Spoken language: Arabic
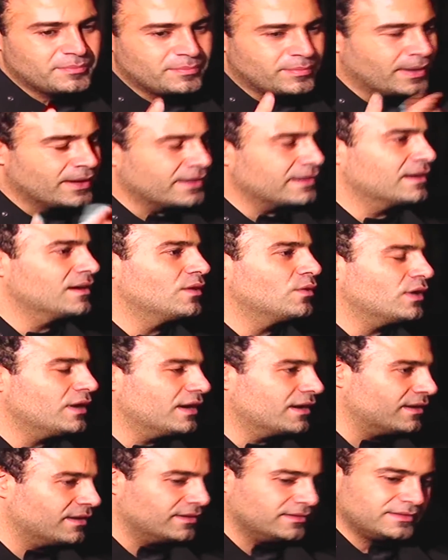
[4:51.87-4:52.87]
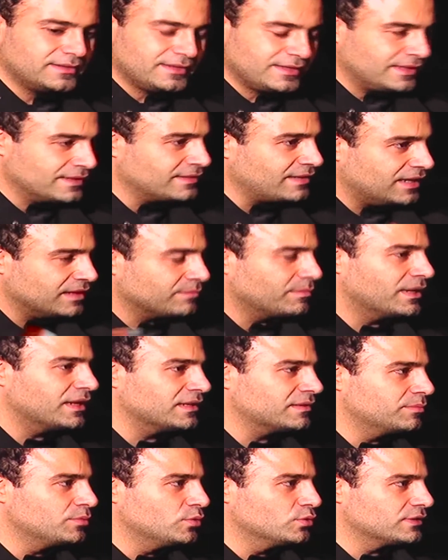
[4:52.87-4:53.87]
برا وخرجت يعني طلعت
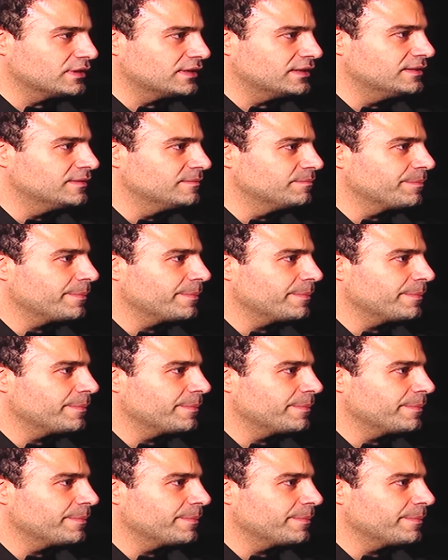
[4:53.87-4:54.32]
برات بيوتها